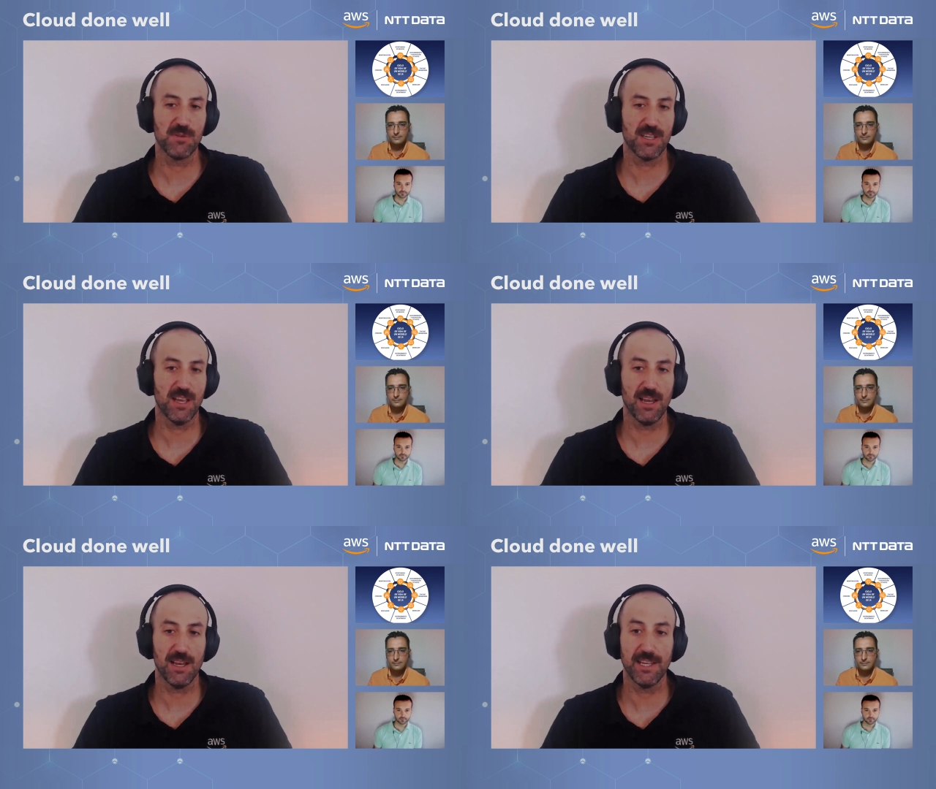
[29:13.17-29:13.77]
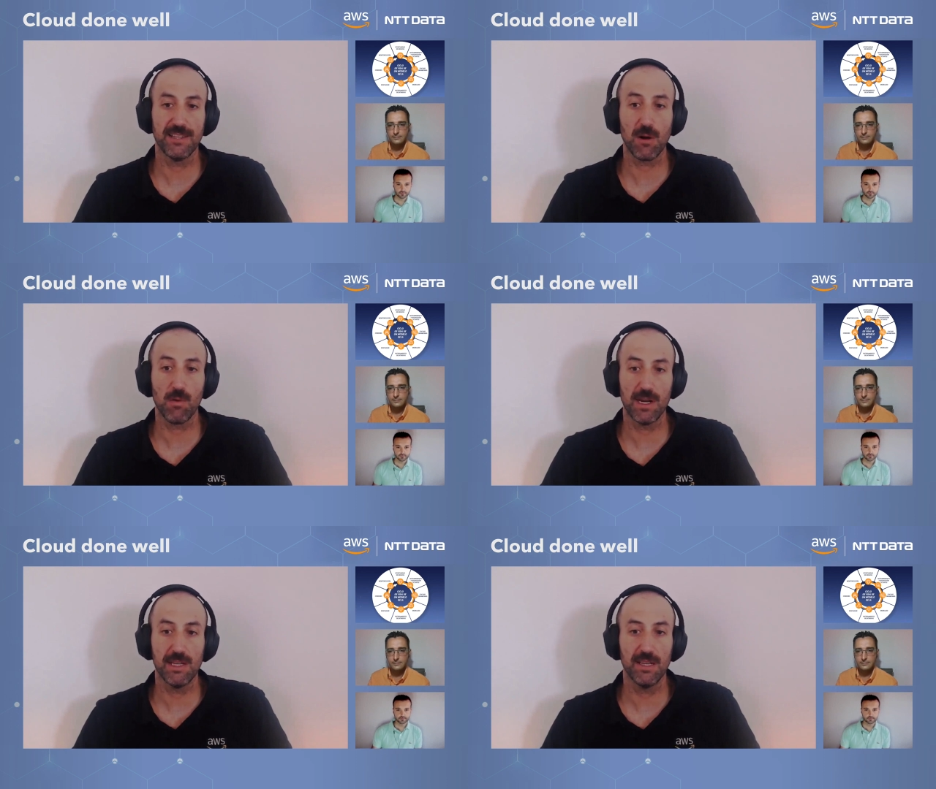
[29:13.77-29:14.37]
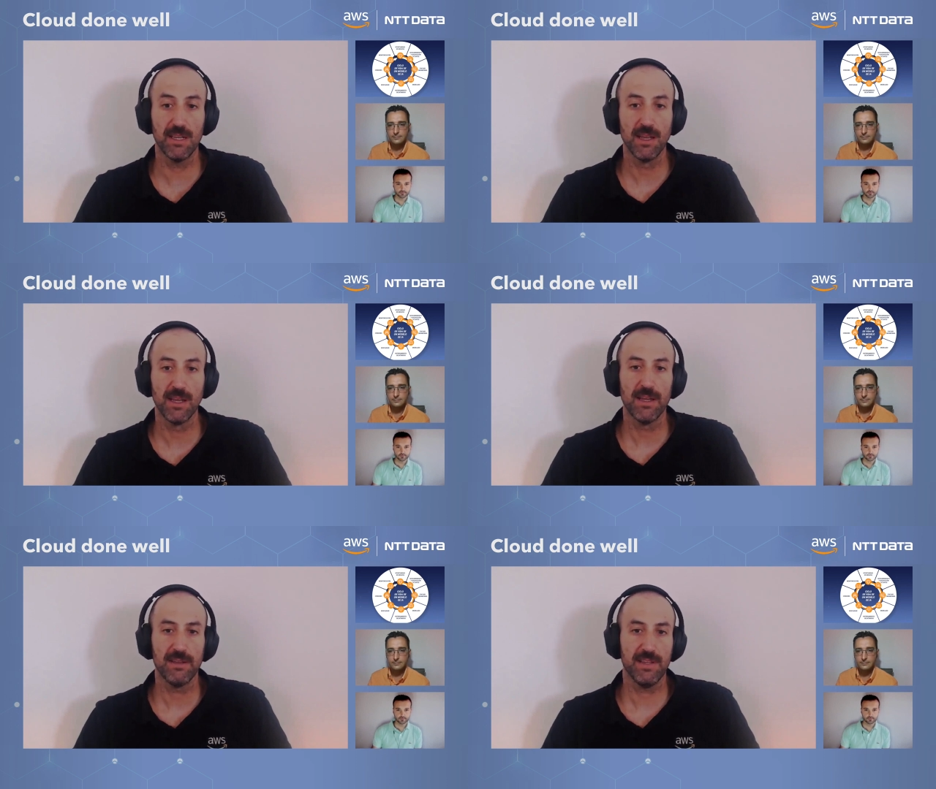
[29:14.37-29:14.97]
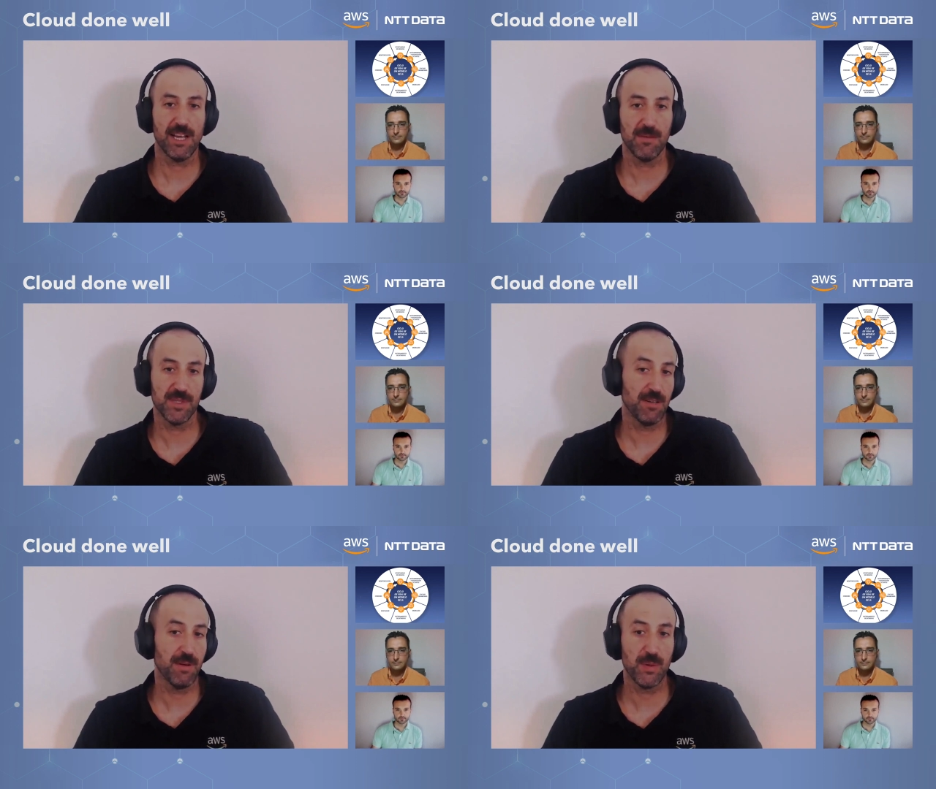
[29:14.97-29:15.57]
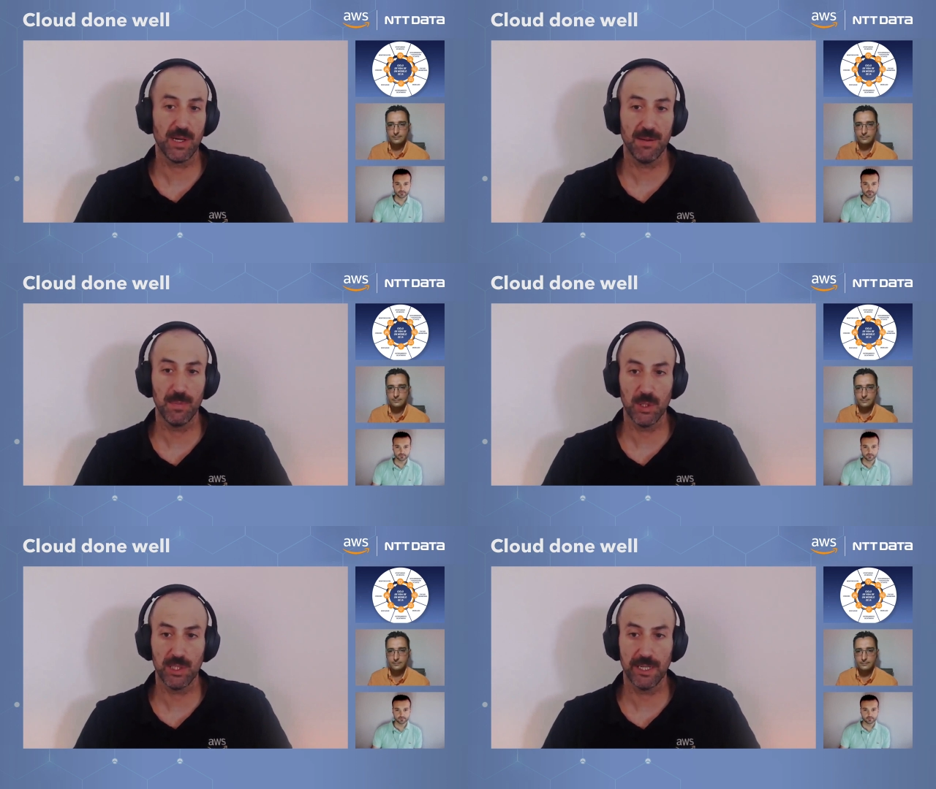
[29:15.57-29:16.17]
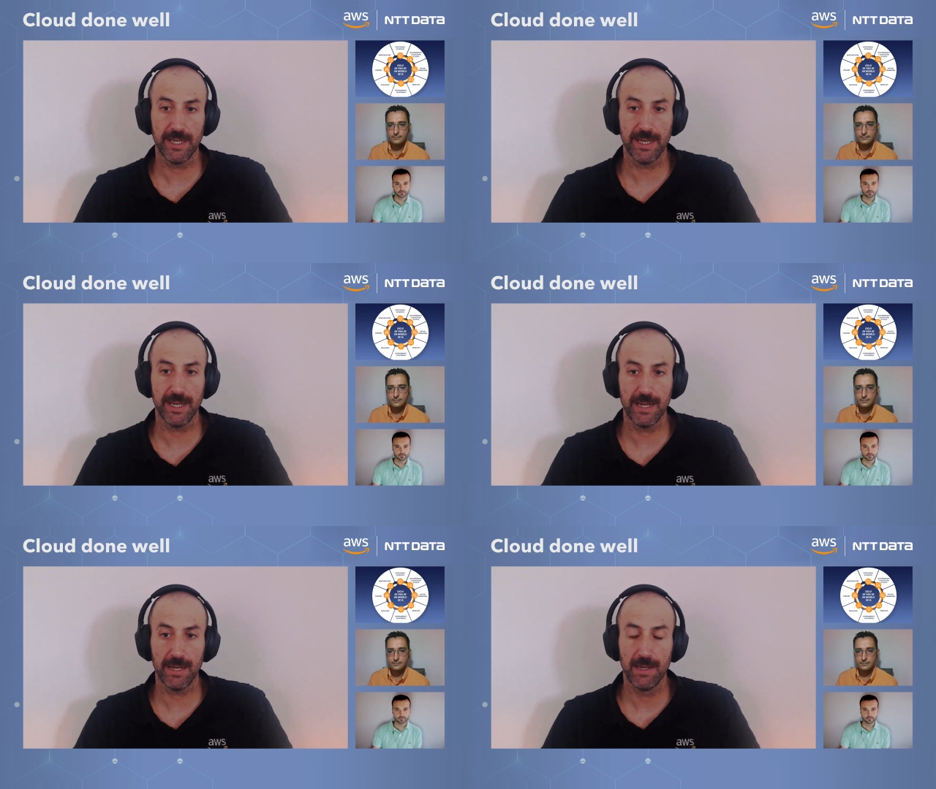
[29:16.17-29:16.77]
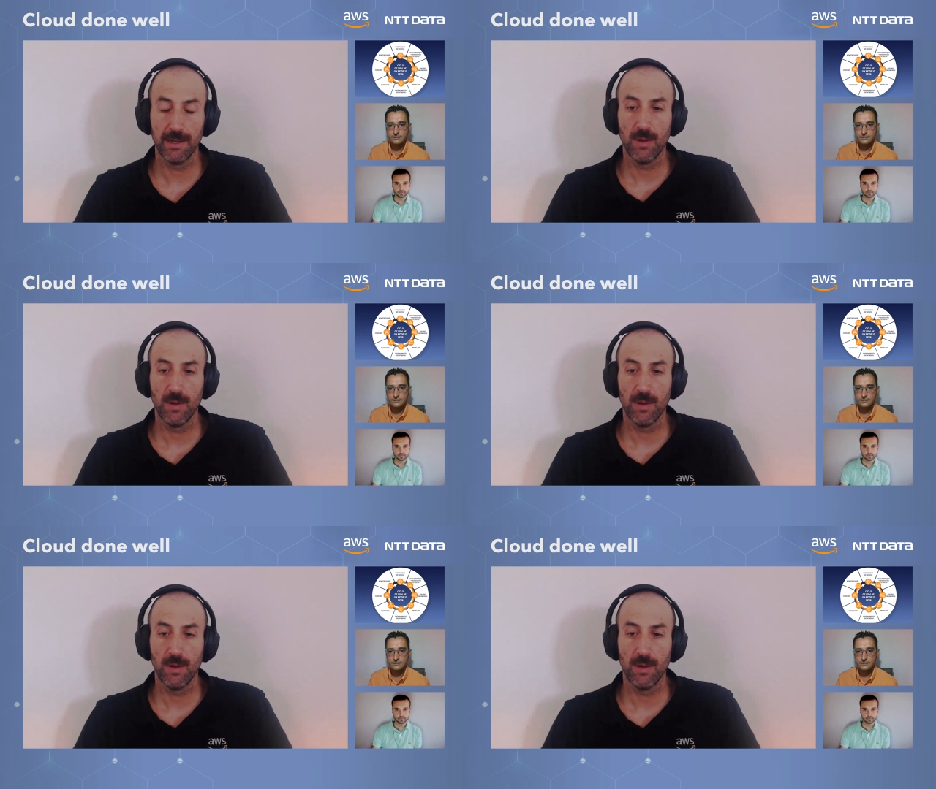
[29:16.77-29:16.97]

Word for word: Pues eh, el data quality, ¿de qué me sirve, por ejemplo, tener